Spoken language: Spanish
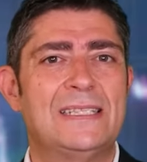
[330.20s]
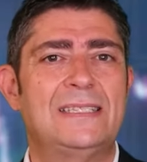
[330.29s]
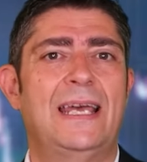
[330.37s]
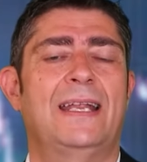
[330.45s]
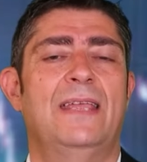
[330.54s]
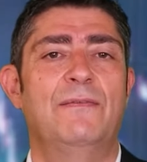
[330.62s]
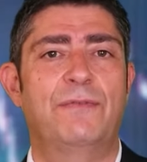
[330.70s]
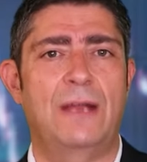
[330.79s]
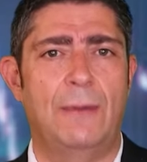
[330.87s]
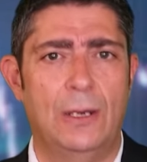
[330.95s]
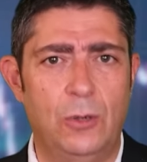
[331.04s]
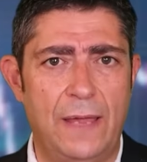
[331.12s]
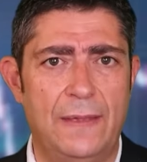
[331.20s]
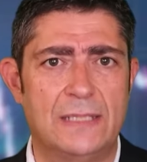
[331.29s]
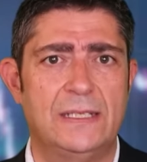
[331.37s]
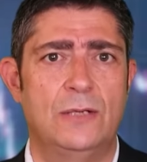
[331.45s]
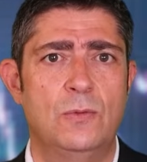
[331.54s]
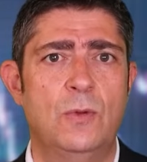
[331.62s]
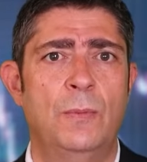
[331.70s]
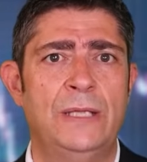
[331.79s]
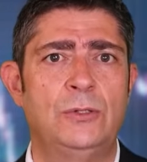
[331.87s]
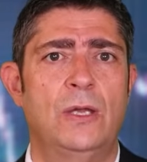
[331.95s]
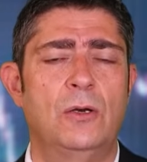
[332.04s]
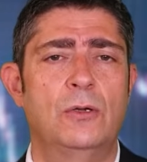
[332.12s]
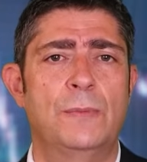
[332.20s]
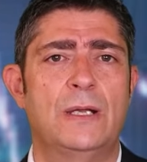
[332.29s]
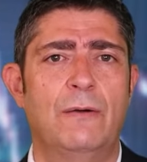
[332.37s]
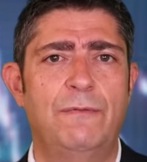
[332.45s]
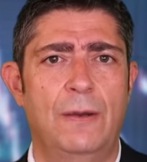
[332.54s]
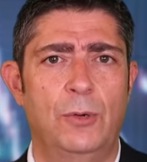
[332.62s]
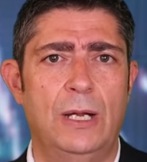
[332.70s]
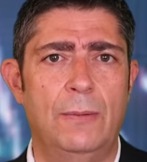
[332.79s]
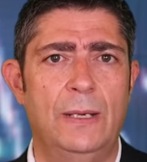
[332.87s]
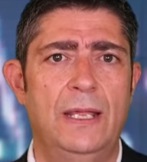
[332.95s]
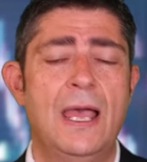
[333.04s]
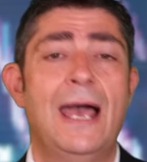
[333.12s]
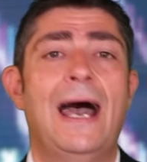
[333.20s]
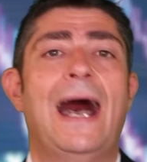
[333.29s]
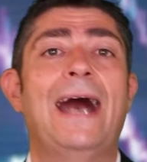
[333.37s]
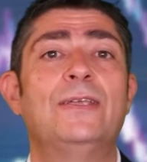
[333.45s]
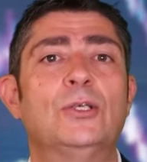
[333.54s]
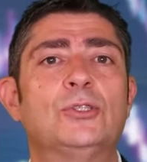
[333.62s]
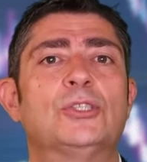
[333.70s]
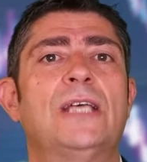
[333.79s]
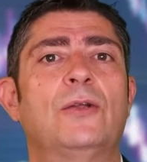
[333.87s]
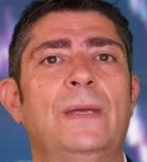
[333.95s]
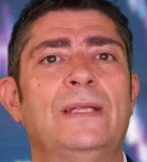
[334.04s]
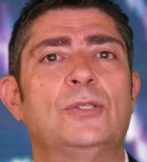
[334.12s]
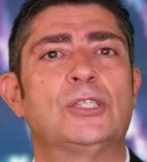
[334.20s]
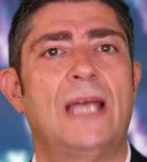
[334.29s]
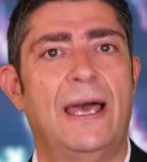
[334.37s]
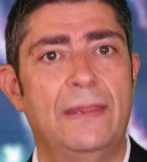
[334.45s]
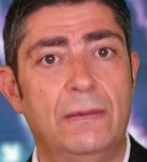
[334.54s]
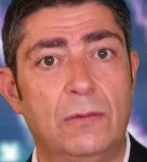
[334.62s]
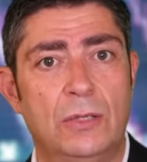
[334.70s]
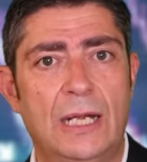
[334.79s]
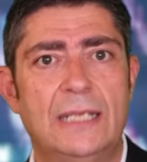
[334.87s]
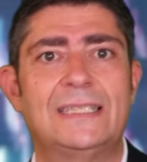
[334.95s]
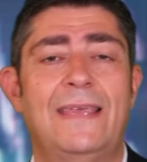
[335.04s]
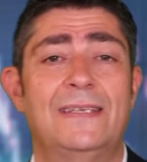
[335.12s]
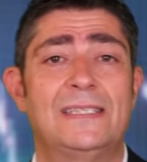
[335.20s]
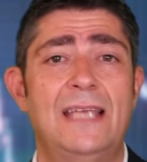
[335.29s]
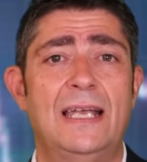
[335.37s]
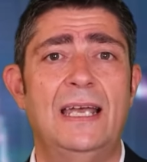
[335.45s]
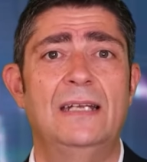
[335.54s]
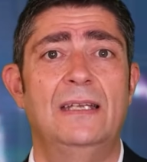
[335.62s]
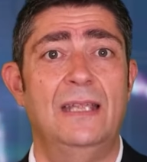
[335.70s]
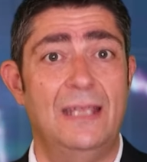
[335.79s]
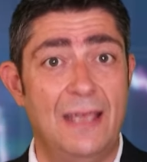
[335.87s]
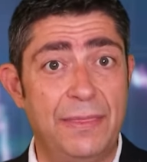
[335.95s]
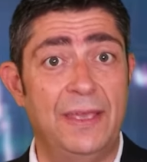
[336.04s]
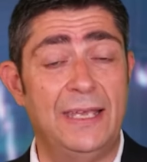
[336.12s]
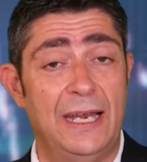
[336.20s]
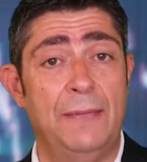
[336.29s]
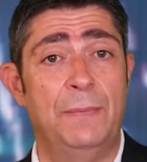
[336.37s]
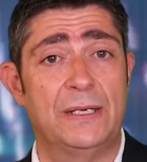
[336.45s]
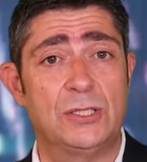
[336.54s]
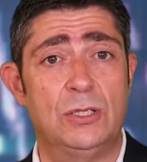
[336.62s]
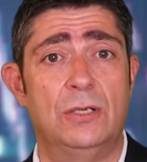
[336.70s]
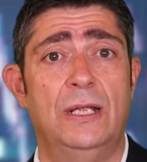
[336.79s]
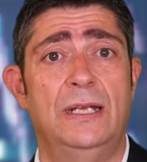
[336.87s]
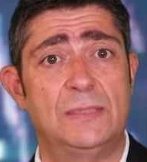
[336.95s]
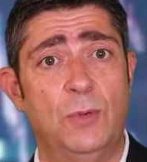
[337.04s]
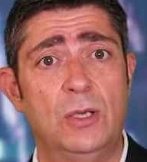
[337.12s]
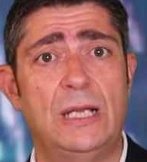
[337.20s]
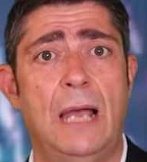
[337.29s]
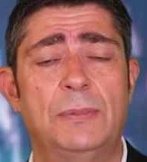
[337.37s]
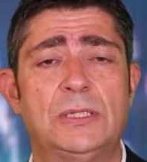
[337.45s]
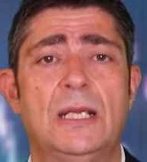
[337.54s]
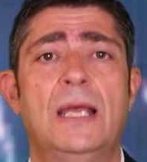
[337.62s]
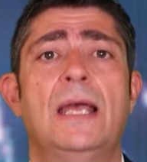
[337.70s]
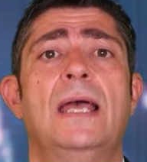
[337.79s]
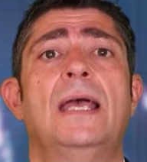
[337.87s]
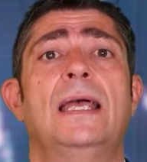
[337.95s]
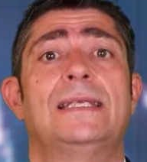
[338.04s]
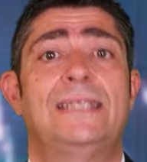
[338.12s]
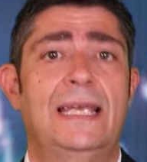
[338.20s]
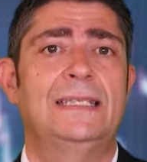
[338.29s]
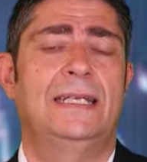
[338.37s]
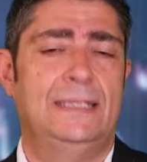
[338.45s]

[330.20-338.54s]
de estar infravaloradas y en un momento económico favorable, hay otros argumentos adicionales que destacan y hacen que la inversión en small caps sea tan